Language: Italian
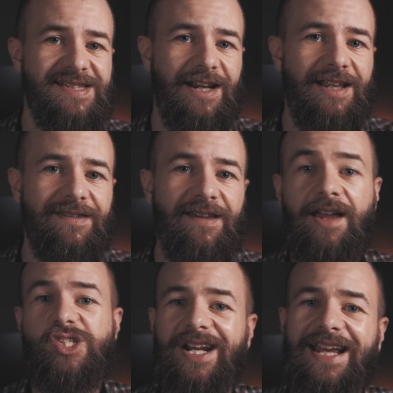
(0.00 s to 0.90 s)

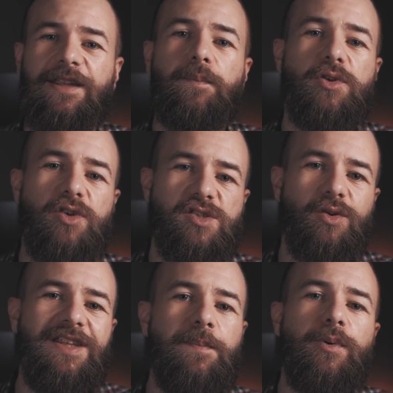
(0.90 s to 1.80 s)
street, cercate piuttosto
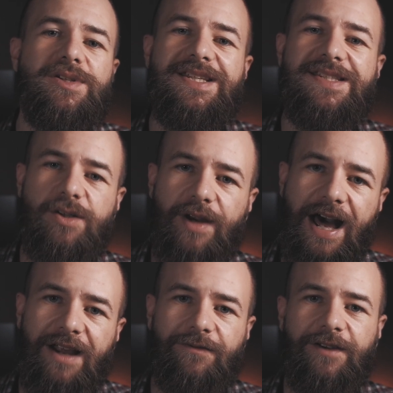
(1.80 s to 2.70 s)
di
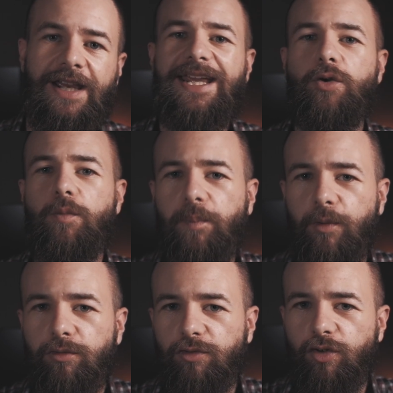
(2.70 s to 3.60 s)
posizionarvi in un
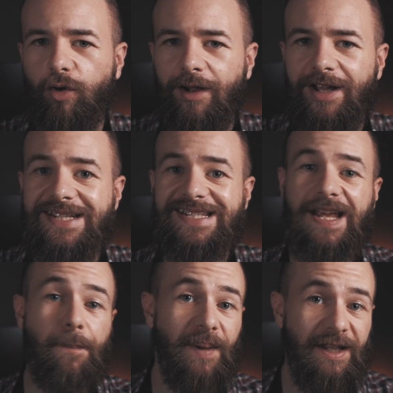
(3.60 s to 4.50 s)
punto
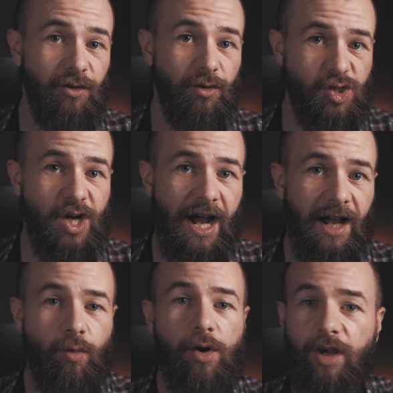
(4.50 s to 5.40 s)
sapendo già
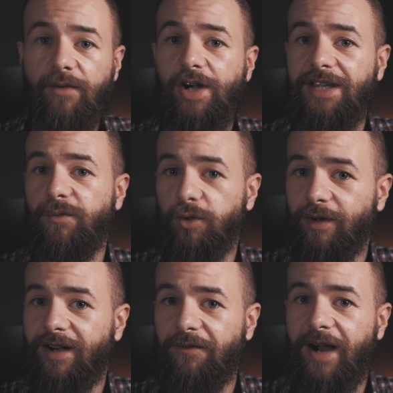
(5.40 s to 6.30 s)
già quello che volete
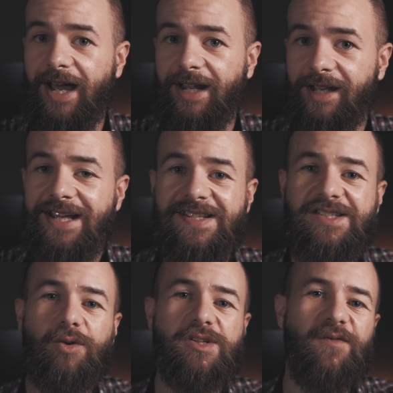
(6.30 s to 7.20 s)
fotografare.
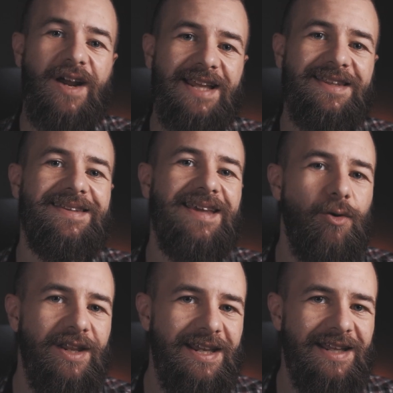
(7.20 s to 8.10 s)
Esistono svariate
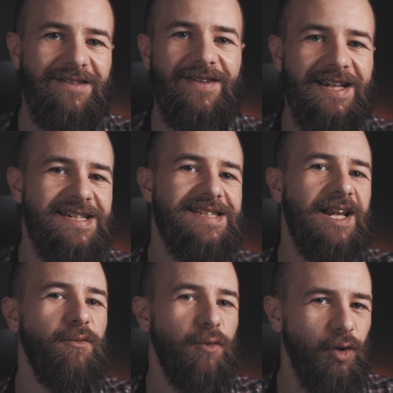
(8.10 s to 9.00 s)
teorie di vecchi
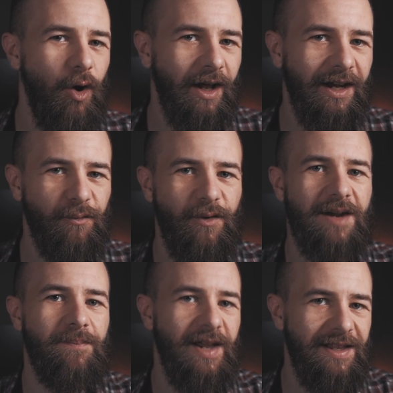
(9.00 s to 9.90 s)
street
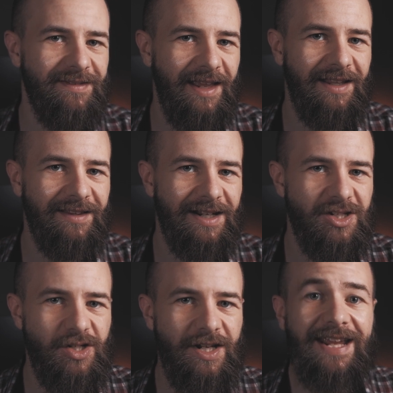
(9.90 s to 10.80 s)
photographer, per
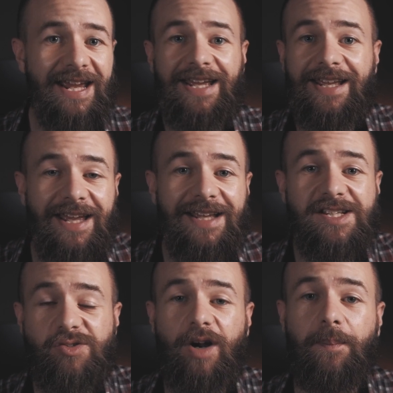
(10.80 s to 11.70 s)
intenderci, che eh,
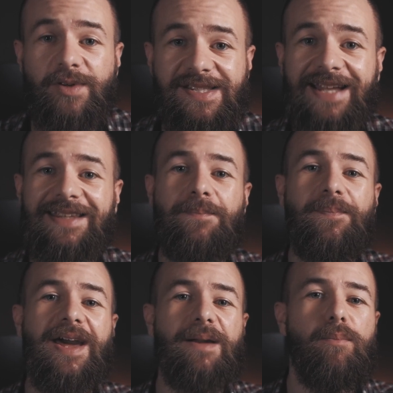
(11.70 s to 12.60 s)
si sono appostati
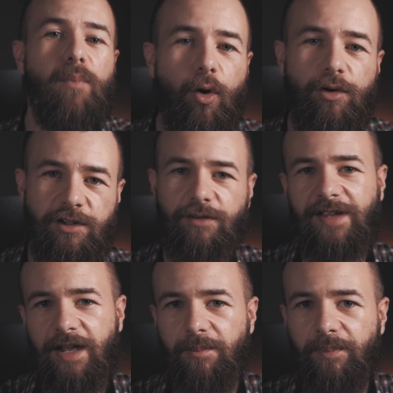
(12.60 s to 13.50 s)
per molto
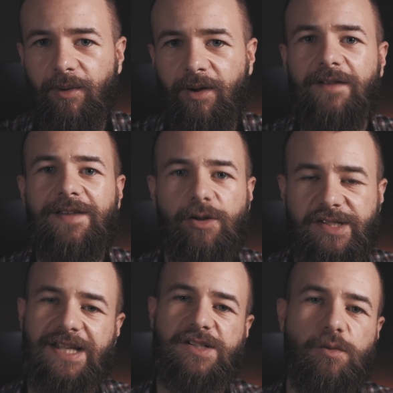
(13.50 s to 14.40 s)
tempo nello
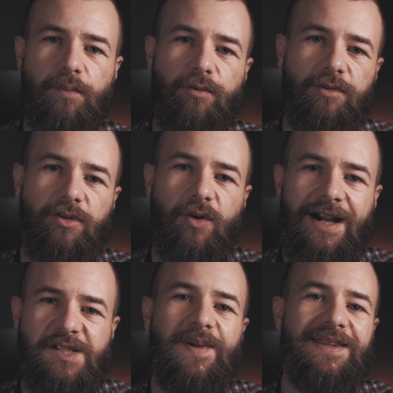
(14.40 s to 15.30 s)
stesso punto,
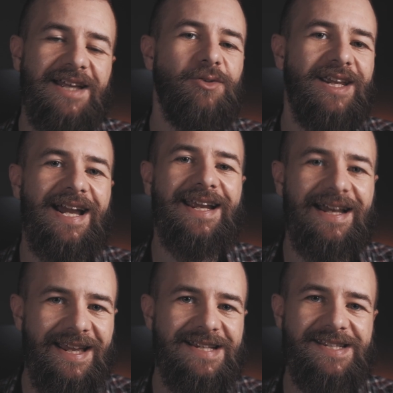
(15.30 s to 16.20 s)
aspettando che
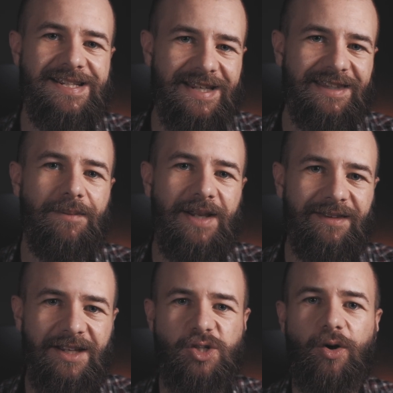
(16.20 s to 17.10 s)
accadesse
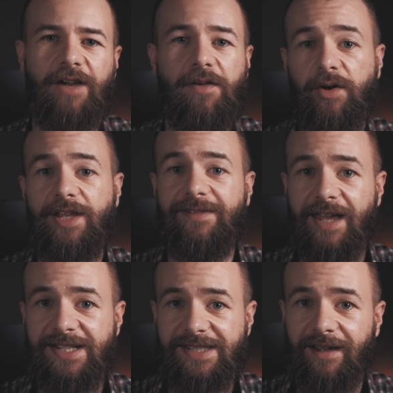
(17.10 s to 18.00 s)
esattamente ciò che avevano in
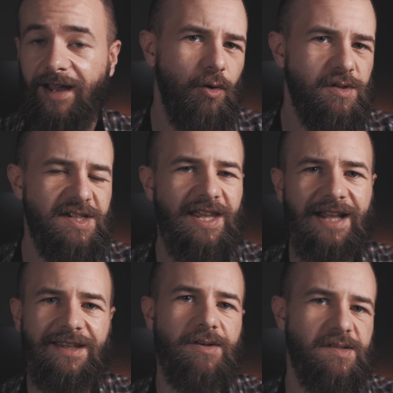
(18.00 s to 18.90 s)
testa.
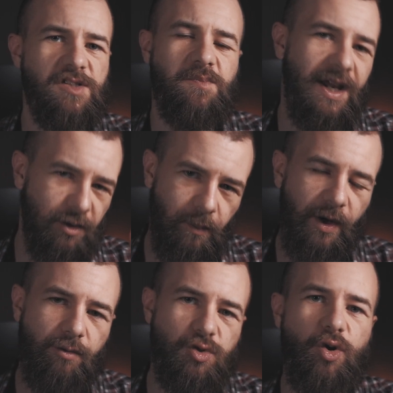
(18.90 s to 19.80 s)
Considerate questo aspetto,
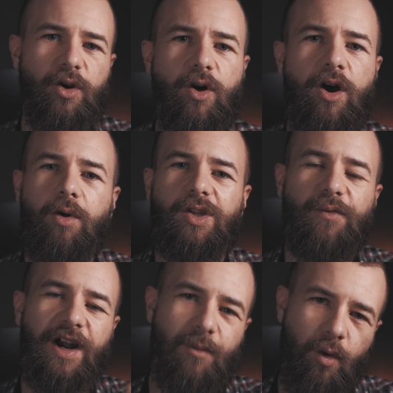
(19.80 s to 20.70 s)
poi un giorno quando
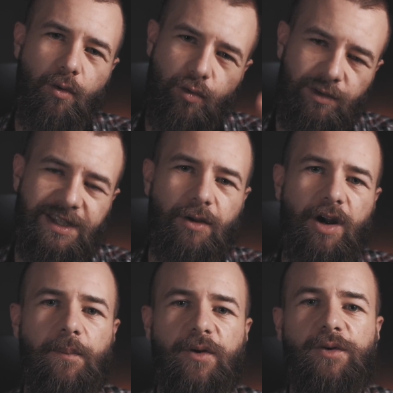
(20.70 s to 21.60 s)
faremo un
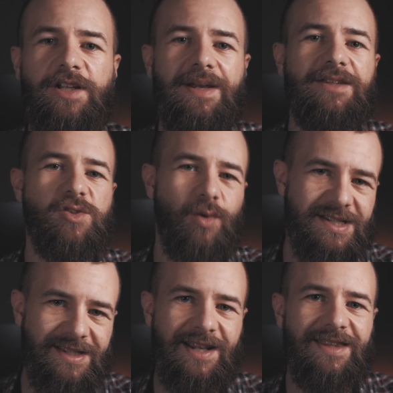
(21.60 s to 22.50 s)
ulteriore approfondimento sulla
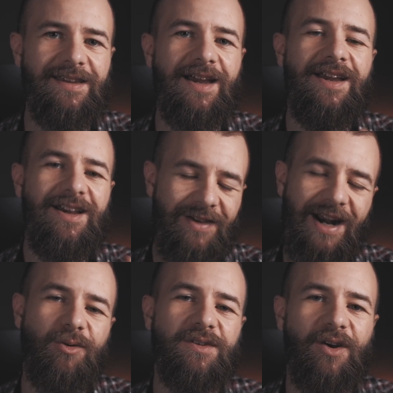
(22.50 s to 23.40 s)
street vi
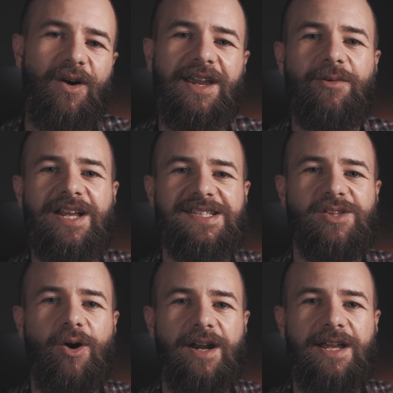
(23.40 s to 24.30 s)
racconterò anche quella
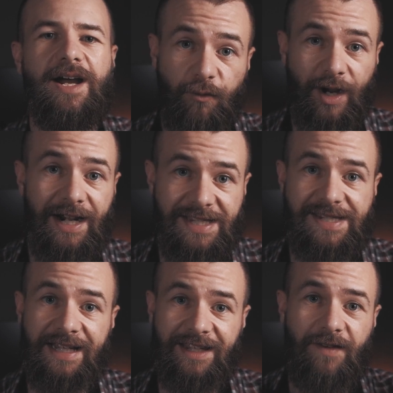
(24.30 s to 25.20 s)
storia.
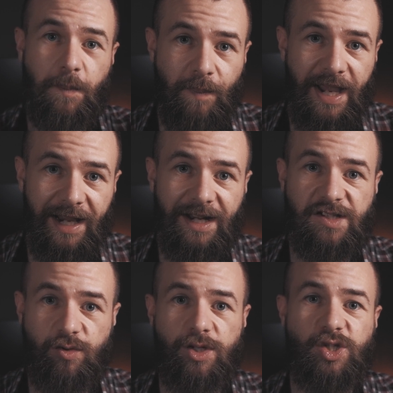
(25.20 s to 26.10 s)
Focalizzatevi bene
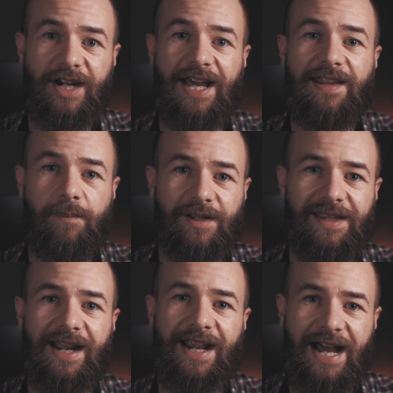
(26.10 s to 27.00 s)
sul cercare di
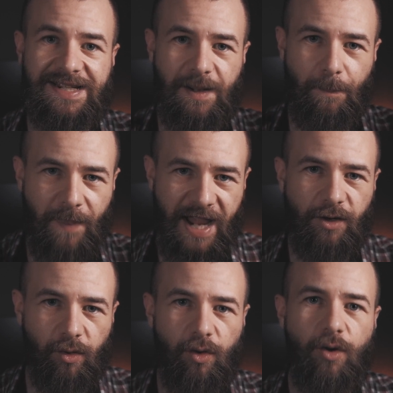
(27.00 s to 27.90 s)
portare a casa bei
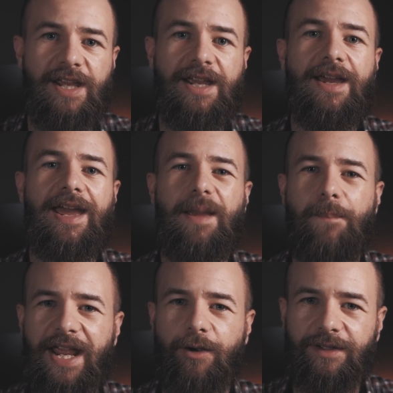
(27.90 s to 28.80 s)
colori e
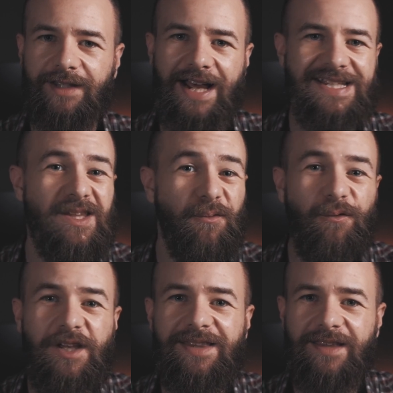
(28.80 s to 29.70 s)
bei contrasti
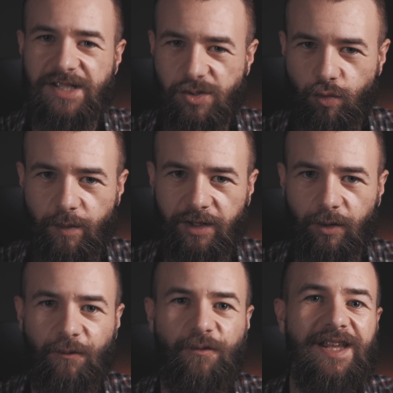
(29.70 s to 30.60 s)
fin da
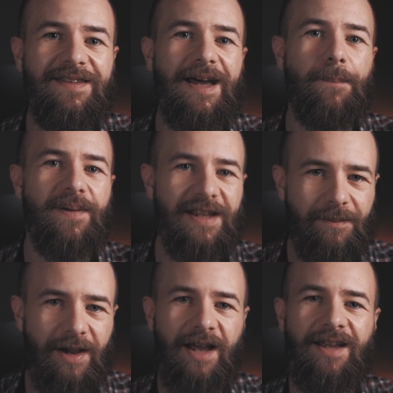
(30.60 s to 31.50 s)
subito, fin da
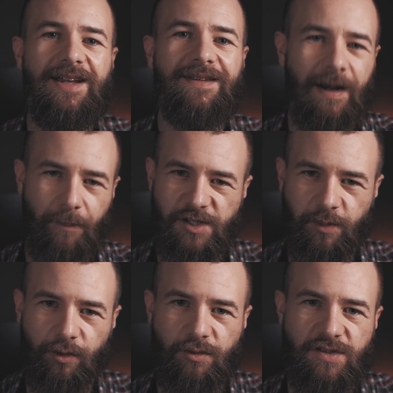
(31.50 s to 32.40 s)
prima della post
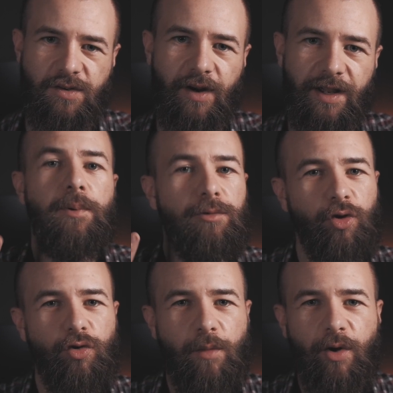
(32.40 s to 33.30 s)
produzione.
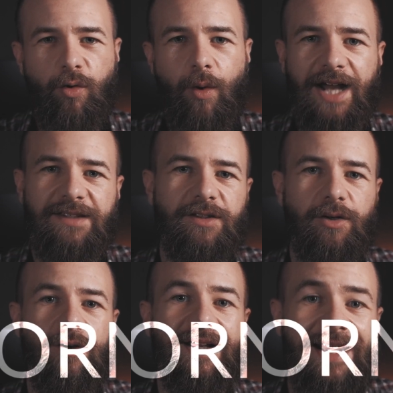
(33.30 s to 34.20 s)
Punto numero
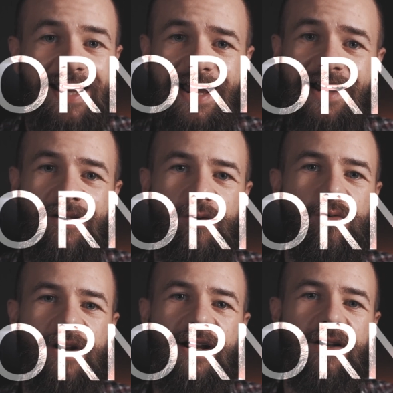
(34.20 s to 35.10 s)
4. Crea
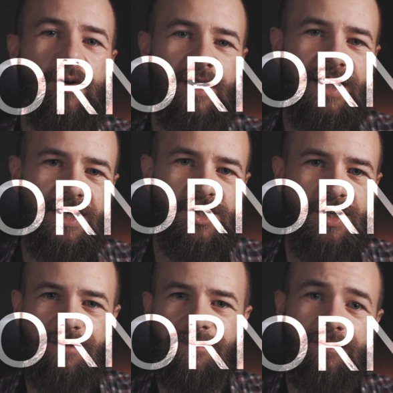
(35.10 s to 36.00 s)
una cornice.